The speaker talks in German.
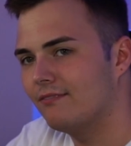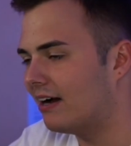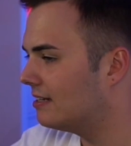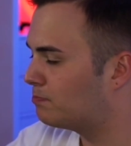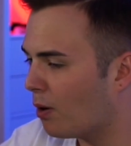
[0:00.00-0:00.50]

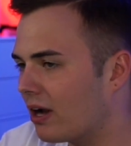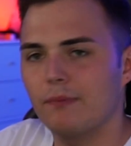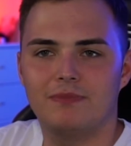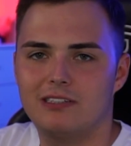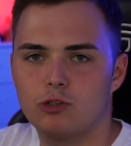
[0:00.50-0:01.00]
Weil ich Bock
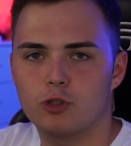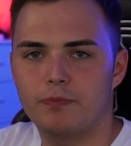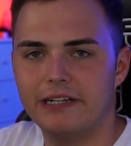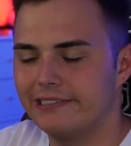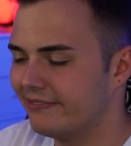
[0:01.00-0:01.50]
habe, die zu
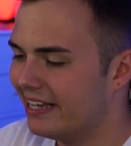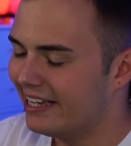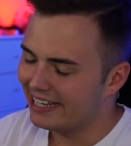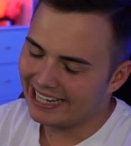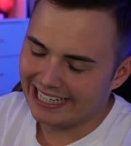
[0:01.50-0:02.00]
spielen.
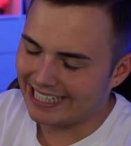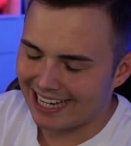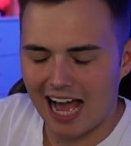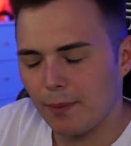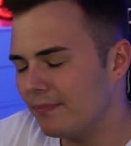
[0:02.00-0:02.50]
Ich
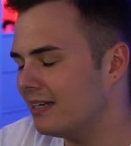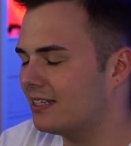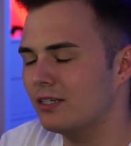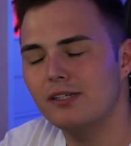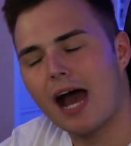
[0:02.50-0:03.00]
habe
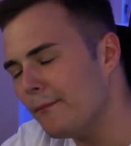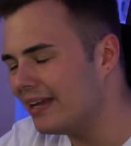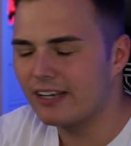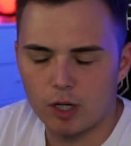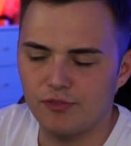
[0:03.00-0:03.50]
mich, hab mir
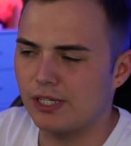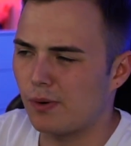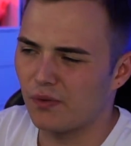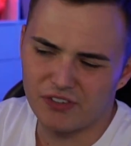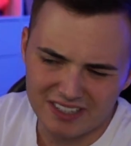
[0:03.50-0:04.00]
den Kopf
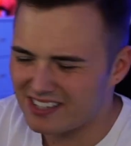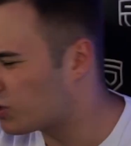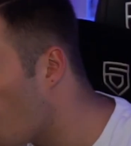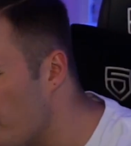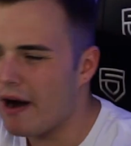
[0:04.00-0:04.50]
zerbrochen. Wird es
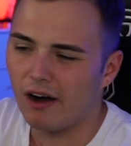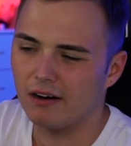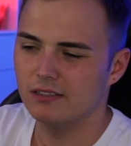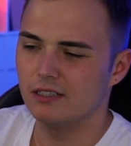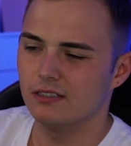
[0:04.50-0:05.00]

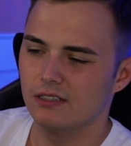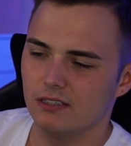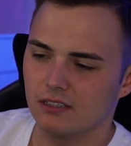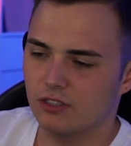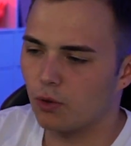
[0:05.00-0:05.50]
Koma?
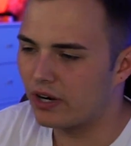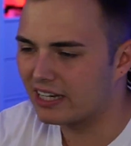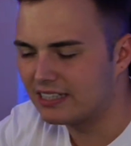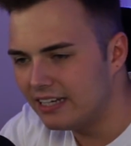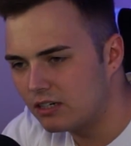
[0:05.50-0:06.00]
Ko oder,
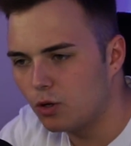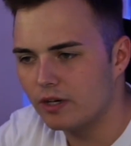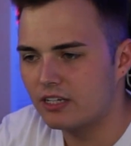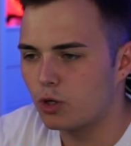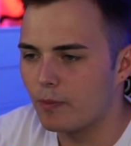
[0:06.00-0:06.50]
nee, Ko,
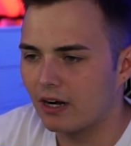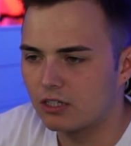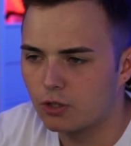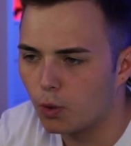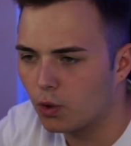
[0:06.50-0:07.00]
nicht Koma.
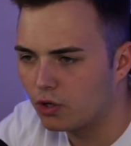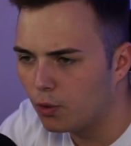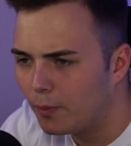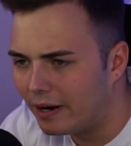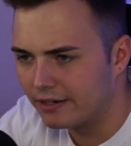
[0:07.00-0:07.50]
Ko,
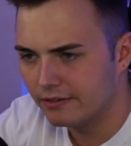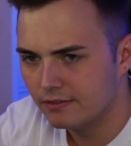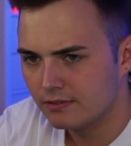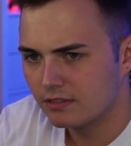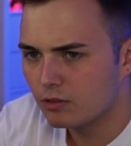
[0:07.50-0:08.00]
Koman.
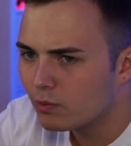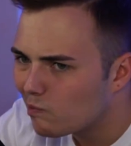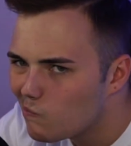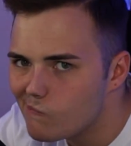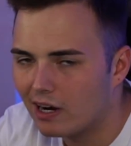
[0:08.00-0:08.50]

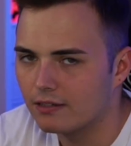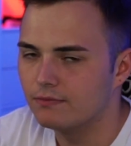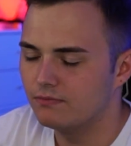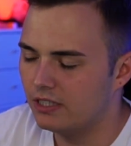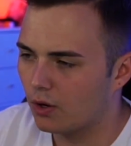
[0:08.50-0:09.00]
Koman.
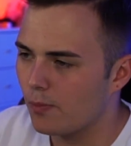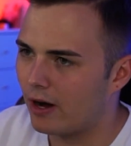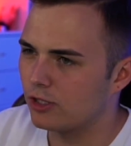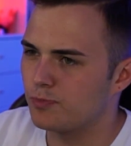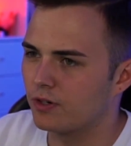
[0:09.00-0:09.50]
Wie der auch immer
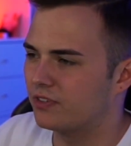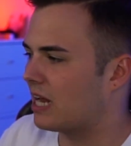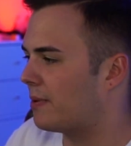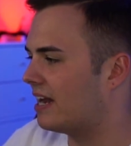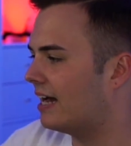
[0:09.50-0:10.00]
ausgesprochen wird.
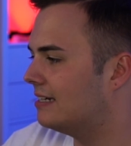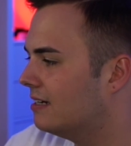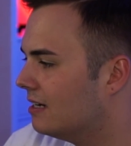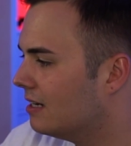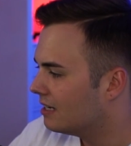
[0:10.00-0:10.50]
Aber nein,
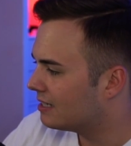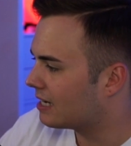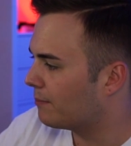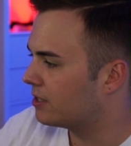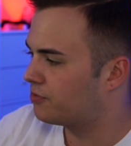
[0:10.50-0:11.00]
ich
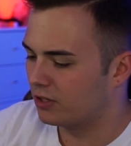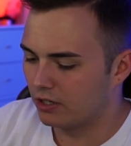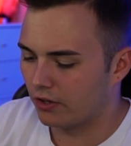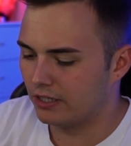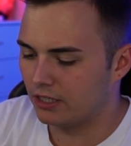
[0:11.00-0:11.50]
habe mich für eine
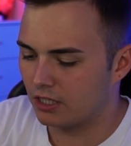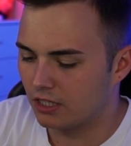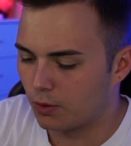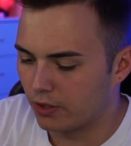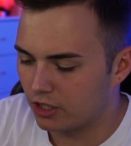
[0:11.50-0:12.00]
neue
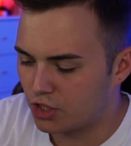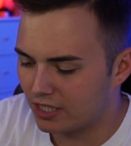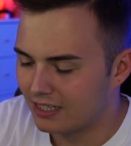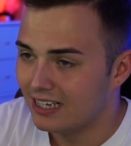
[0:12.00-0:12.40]
Ikone entschieden,